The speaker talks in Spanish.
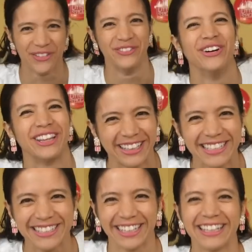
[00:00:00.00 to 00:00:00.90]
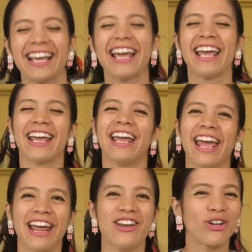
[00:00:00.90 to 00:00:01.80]
como dicen,
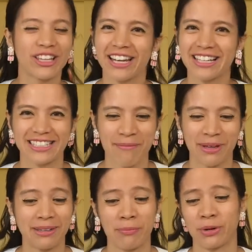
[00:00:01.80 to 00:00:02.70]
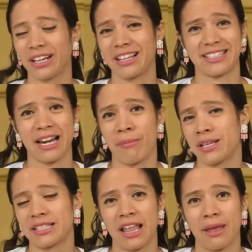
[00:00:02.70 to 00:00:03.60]
eh, no quieres realmente ponerte a hacer la
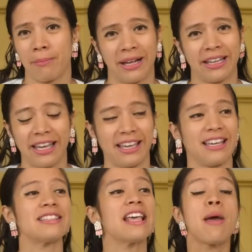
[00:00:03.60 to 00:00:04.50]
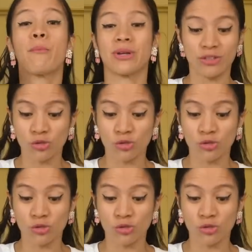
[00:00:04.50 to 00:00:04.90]
mezcla de panqueques, pues